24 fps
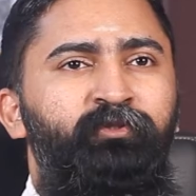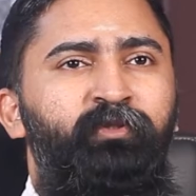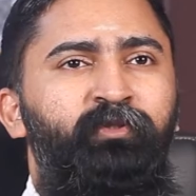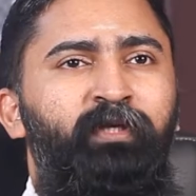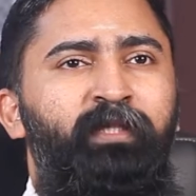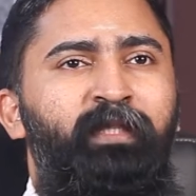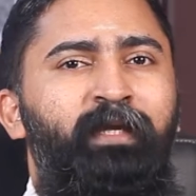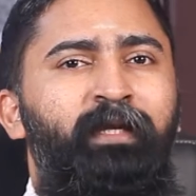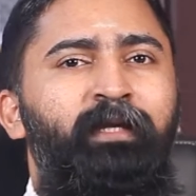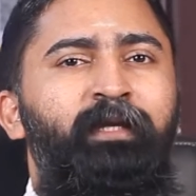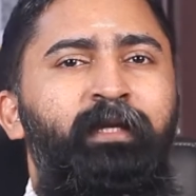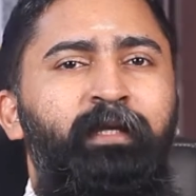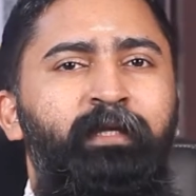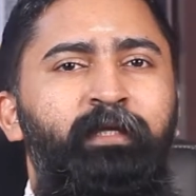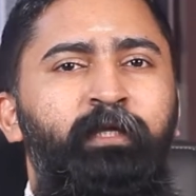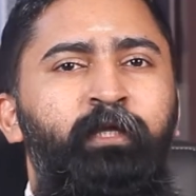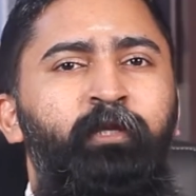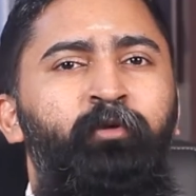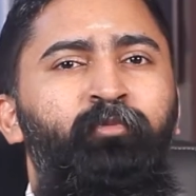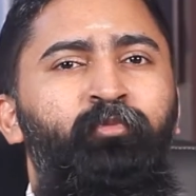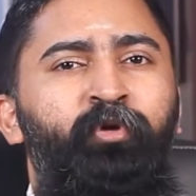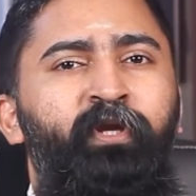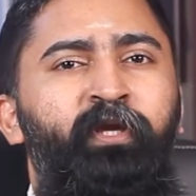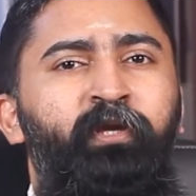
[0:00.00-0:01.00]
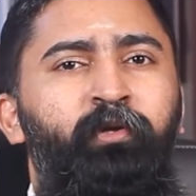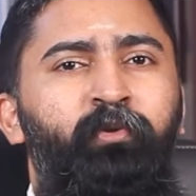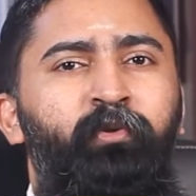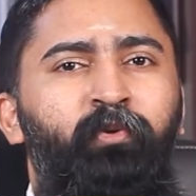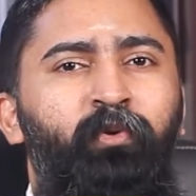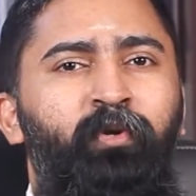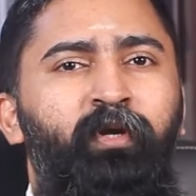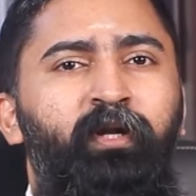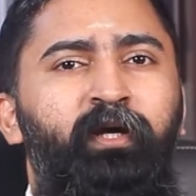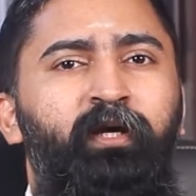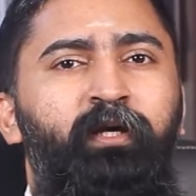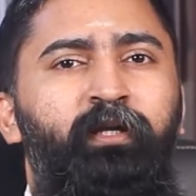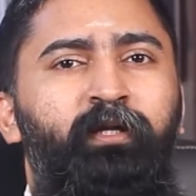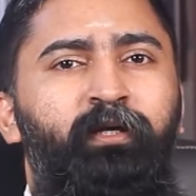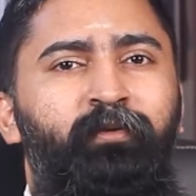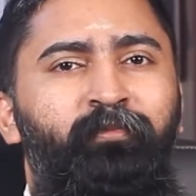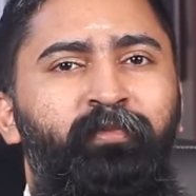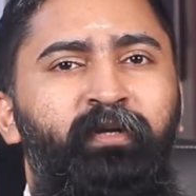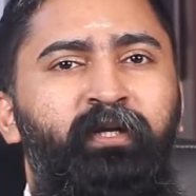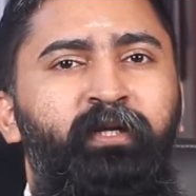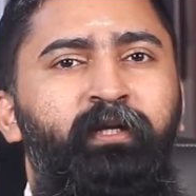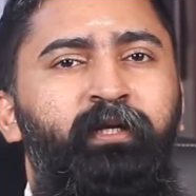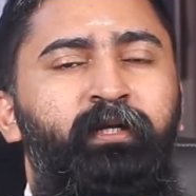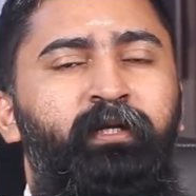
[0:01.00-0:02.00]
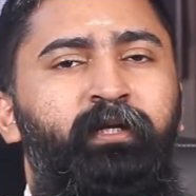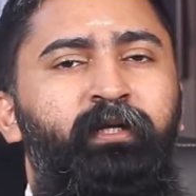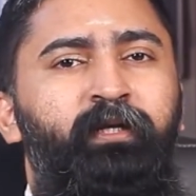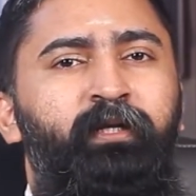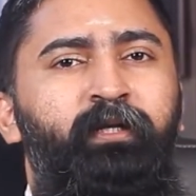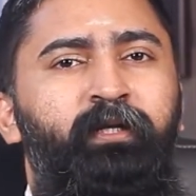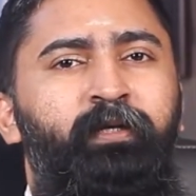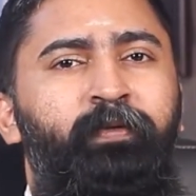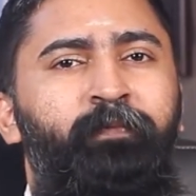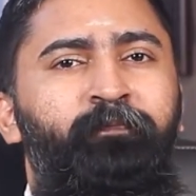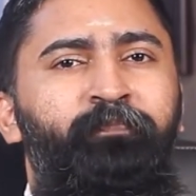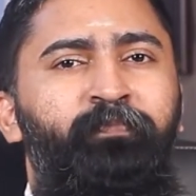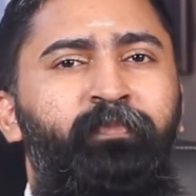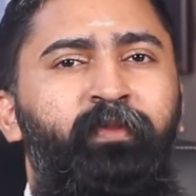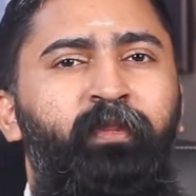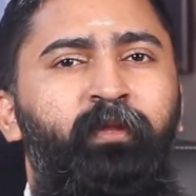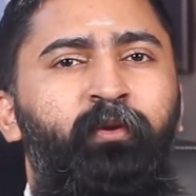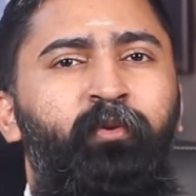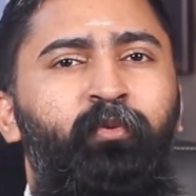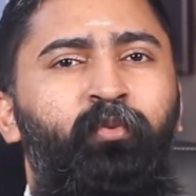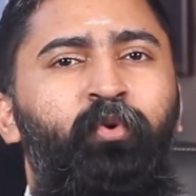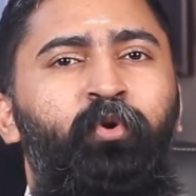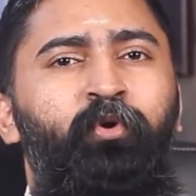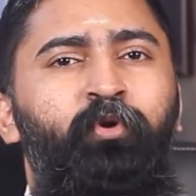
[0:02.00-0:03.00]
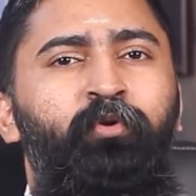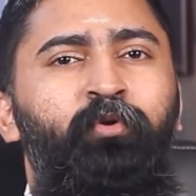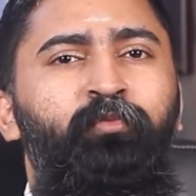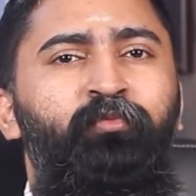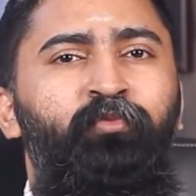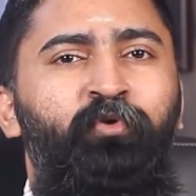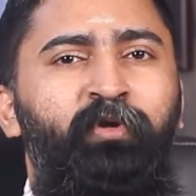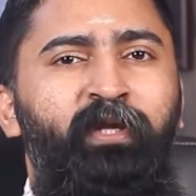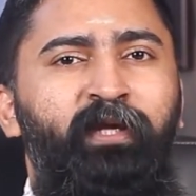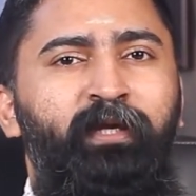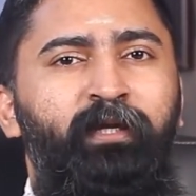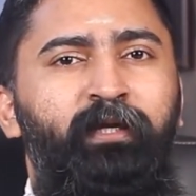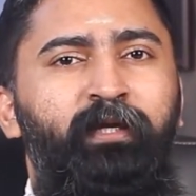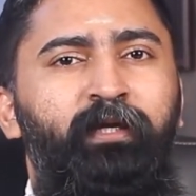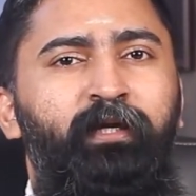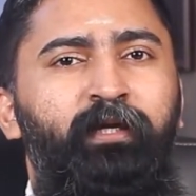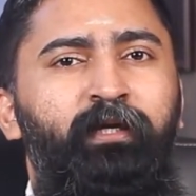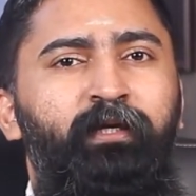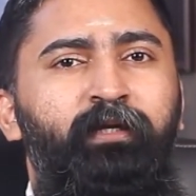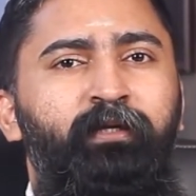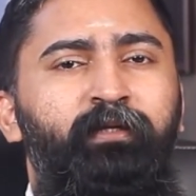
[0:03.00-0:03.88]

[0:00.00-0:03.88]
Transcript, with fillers: ஸோ அது என்ன இருமுனை கோளாறு அப்படின்னாக்கா ஒரு முனையில்